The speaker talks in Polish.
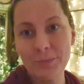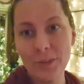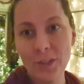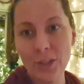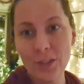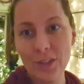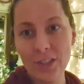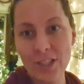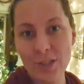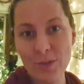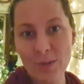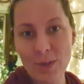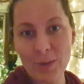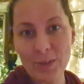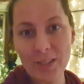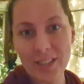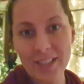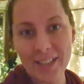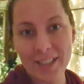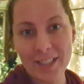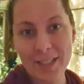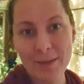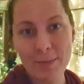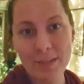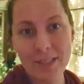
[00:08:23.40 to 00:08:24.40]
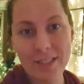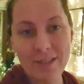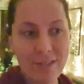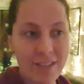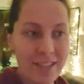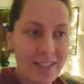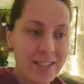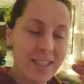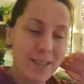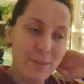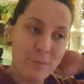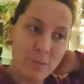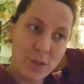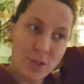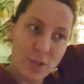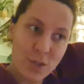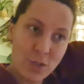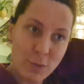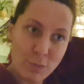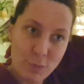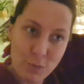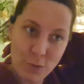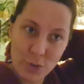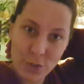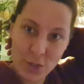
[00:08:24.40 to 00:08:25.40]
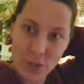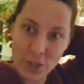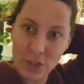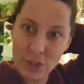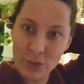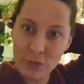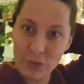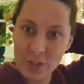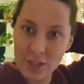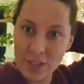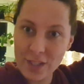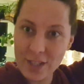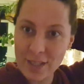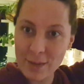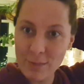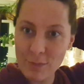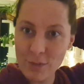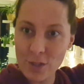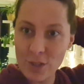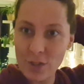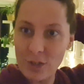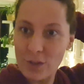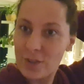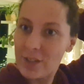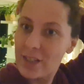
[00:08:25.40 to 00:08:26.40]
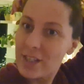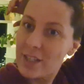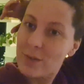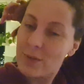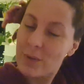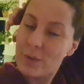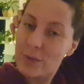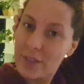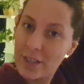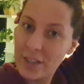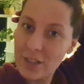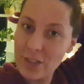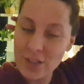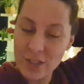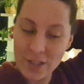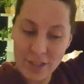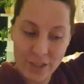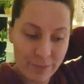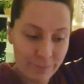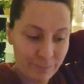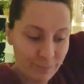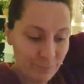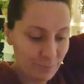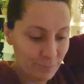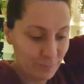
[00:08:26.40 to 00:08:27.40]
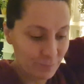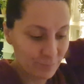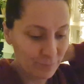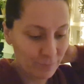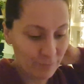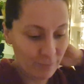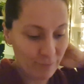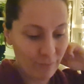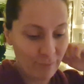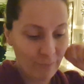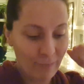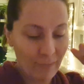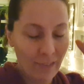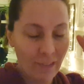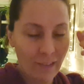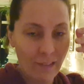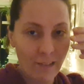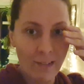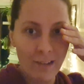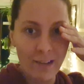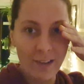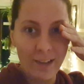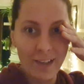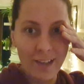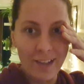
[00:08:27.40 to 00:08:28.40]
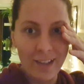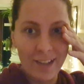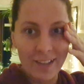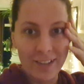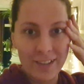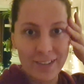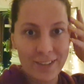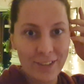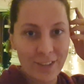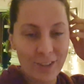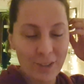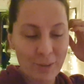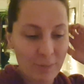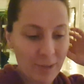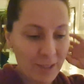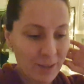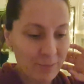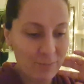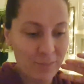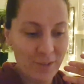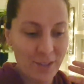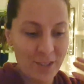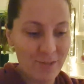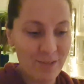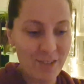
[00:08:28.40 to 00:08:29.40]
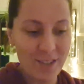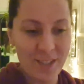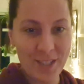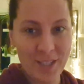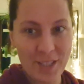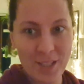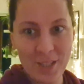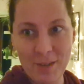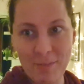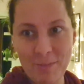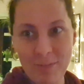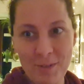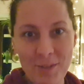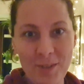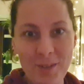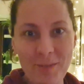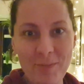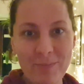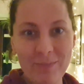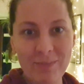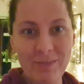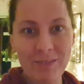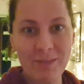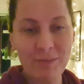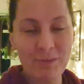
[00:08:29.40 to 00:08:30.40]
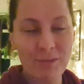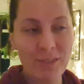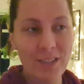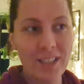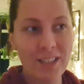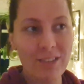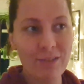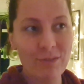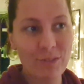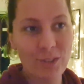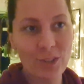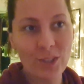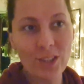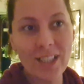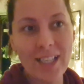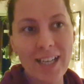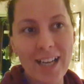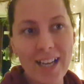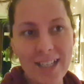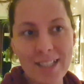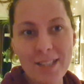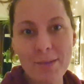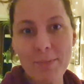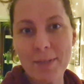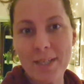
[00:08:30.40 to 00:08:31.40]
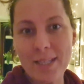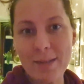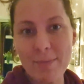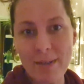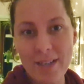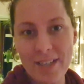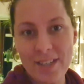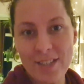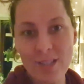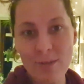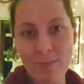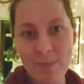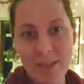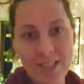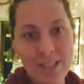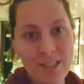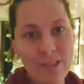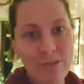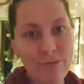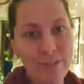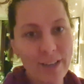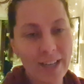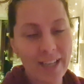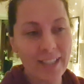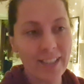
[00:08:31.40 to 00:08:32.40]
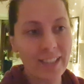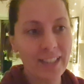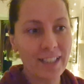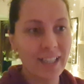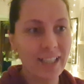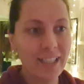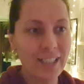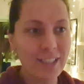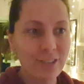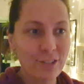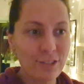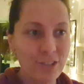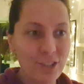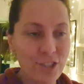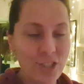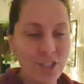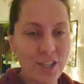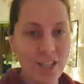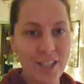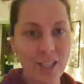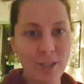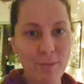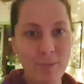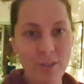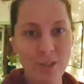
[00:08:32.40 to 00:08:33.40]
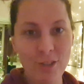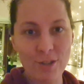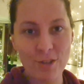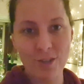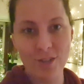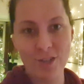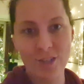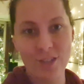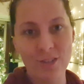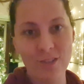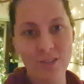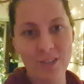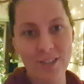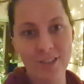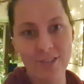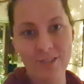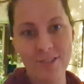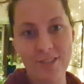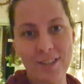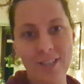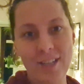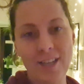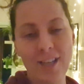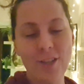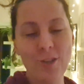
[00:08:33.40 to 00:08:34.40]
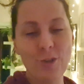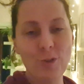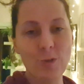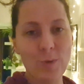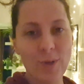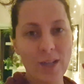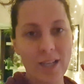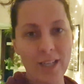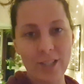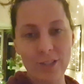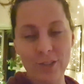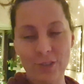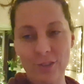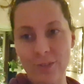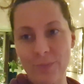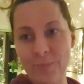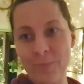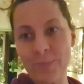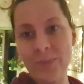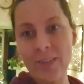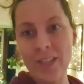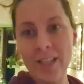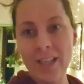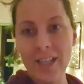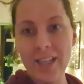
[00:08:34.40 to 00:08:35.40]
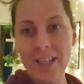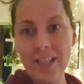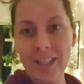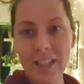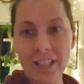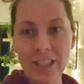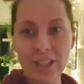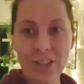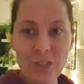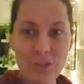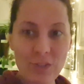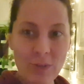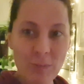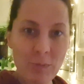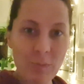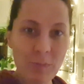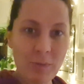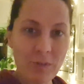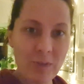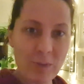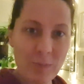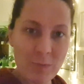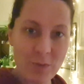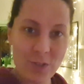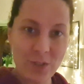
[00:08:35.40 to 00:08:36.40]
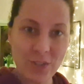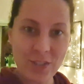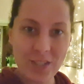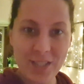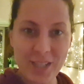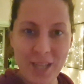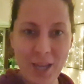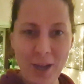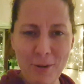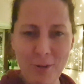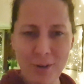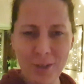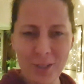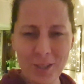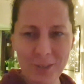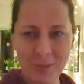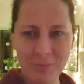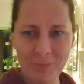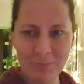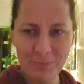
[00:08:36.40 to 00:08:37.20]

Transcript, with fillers: odesłał ten ekspres. W ten sam dzień, co przyszedł, w ten sam dzień odesłał, także no dobra, nic więcej nie powiem. W ogóle ekspres bardzo, bardzo fajny, ale to też Radek mnie troszeczkę do niego zniechęcił, ale to kiedyś Wam opowiem, co się stało.